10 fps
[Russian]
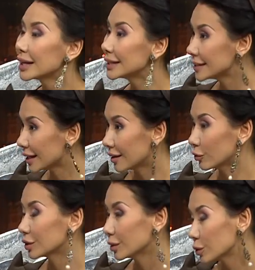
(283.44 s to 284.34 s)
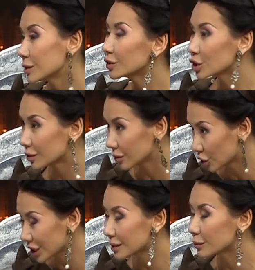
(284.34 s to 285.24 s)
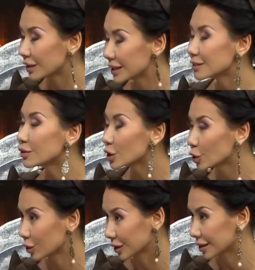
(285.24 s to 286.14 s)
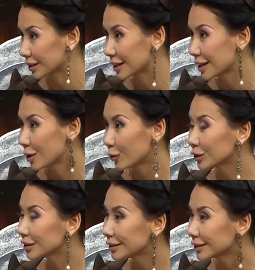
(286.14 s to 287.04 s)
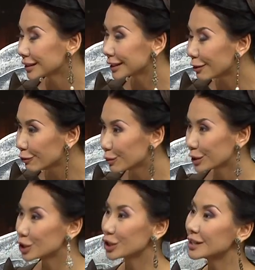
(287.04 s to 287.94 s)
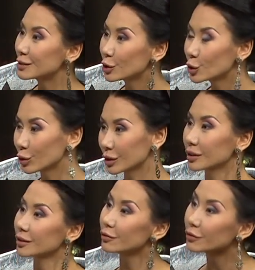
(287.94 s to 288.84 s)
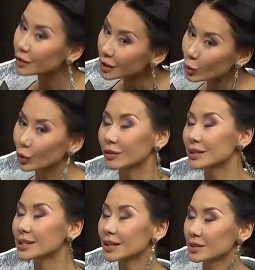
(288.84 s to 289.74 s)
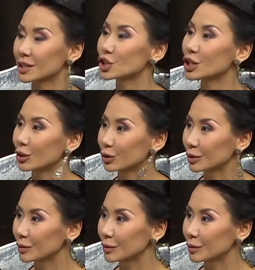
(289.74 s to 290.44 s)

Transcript: Хотя, вот, допустим, вы же часто бываете в регионах. Вот э, когда вы приезжаете в, регионах, в регионы, вас как встречают?